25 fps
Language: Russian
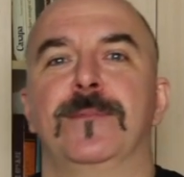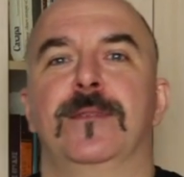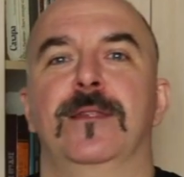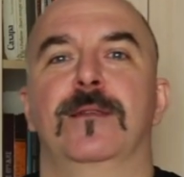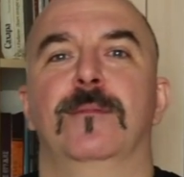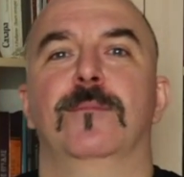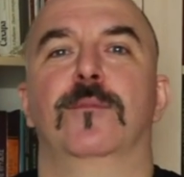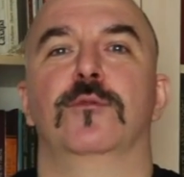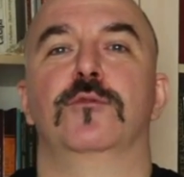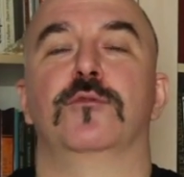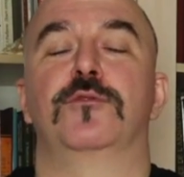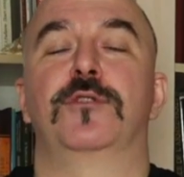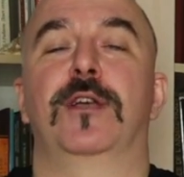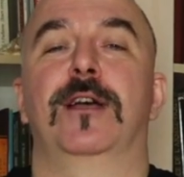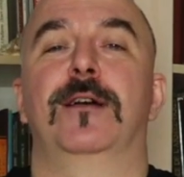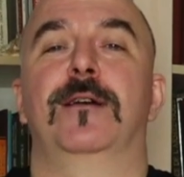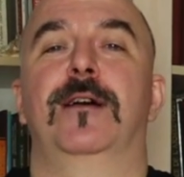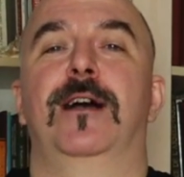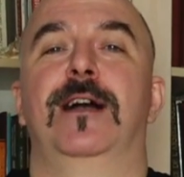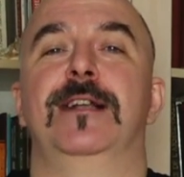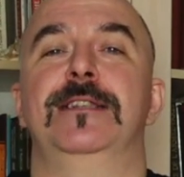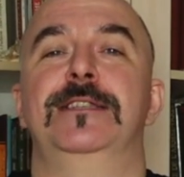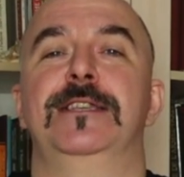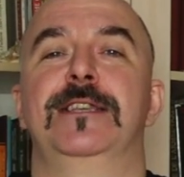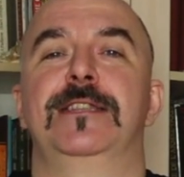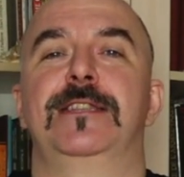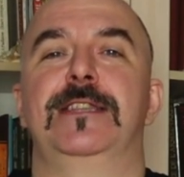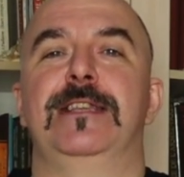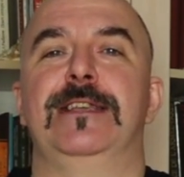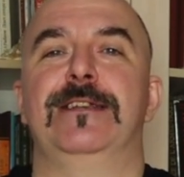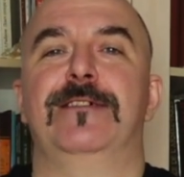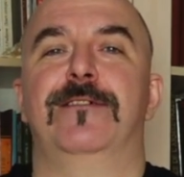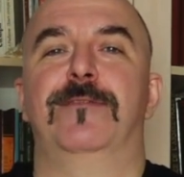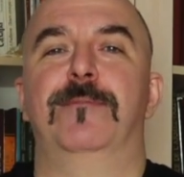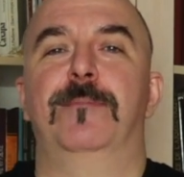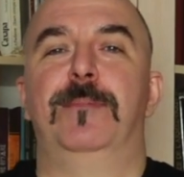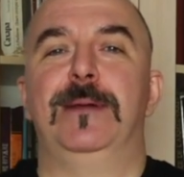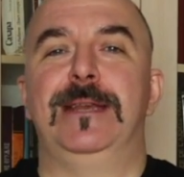будут
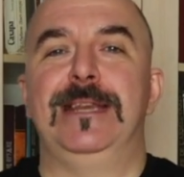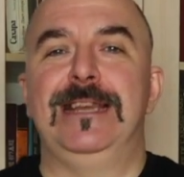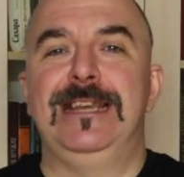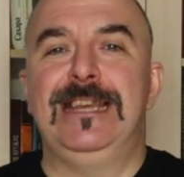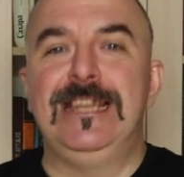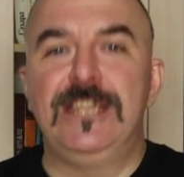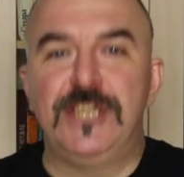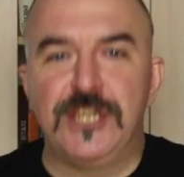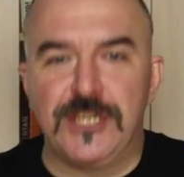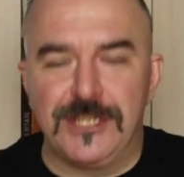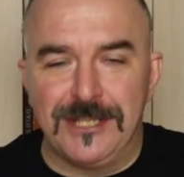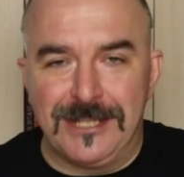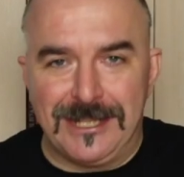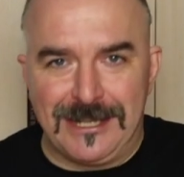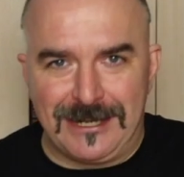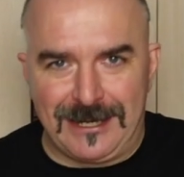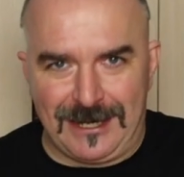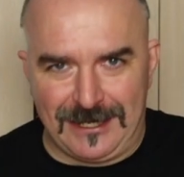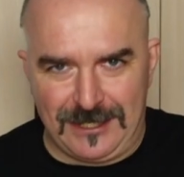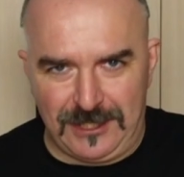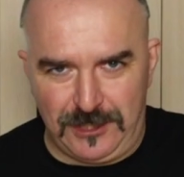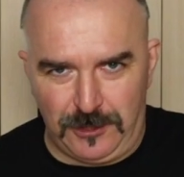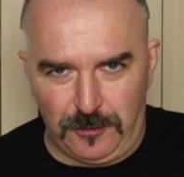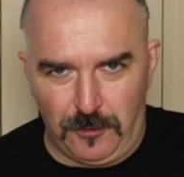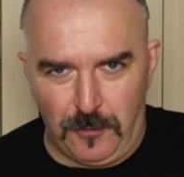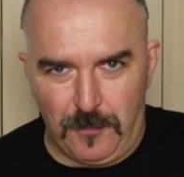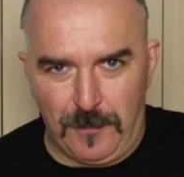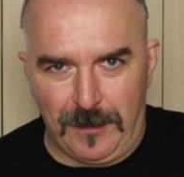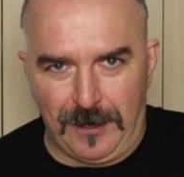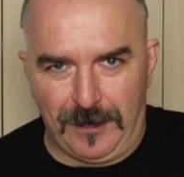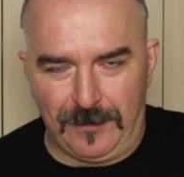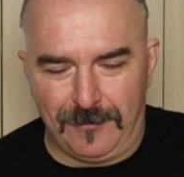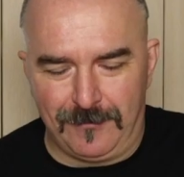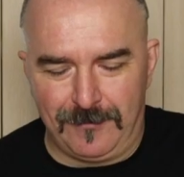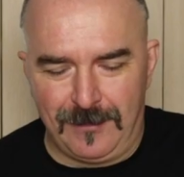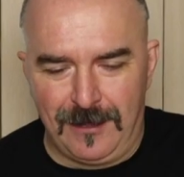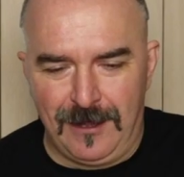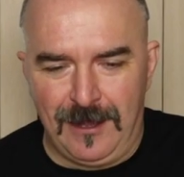одеты в приличные костюмы.
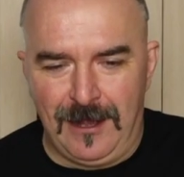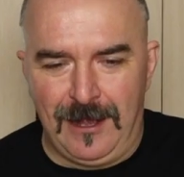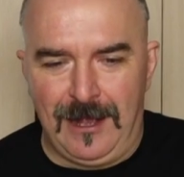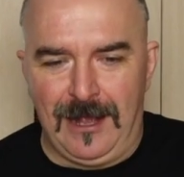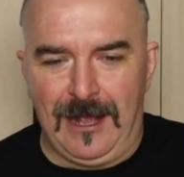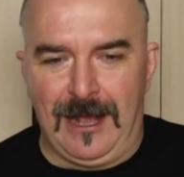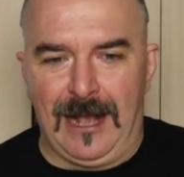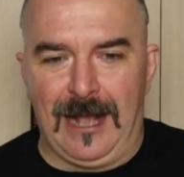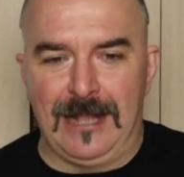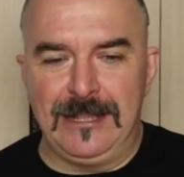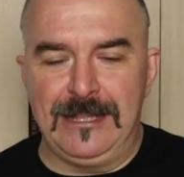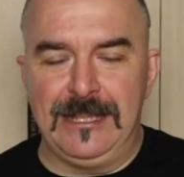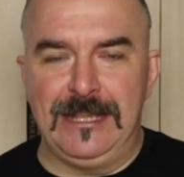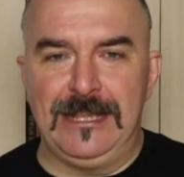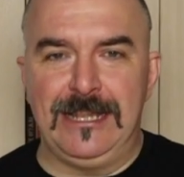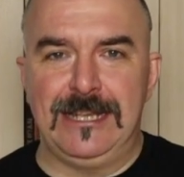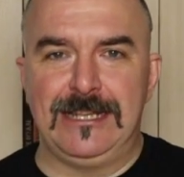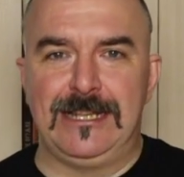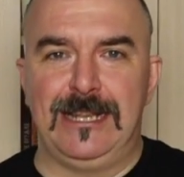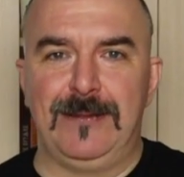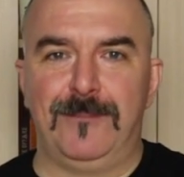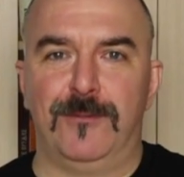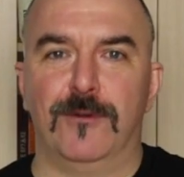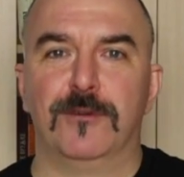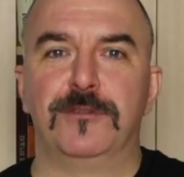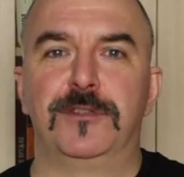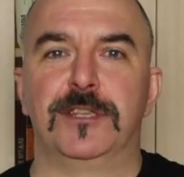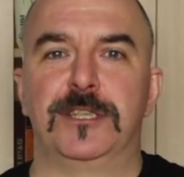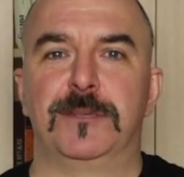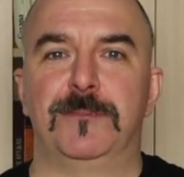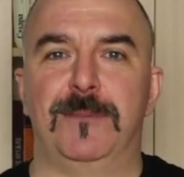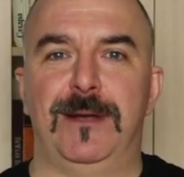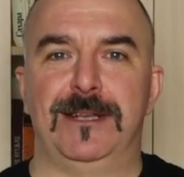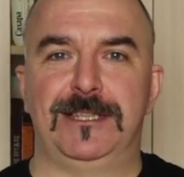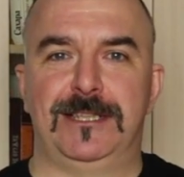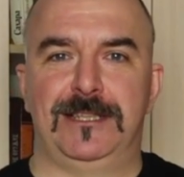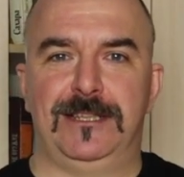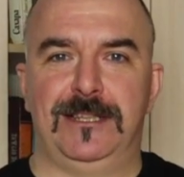Они, если будут
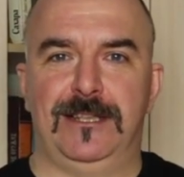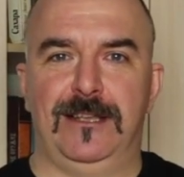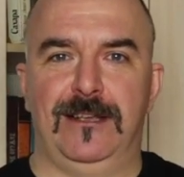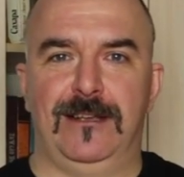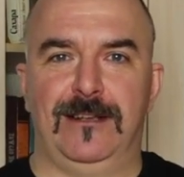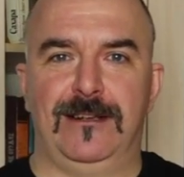измазаны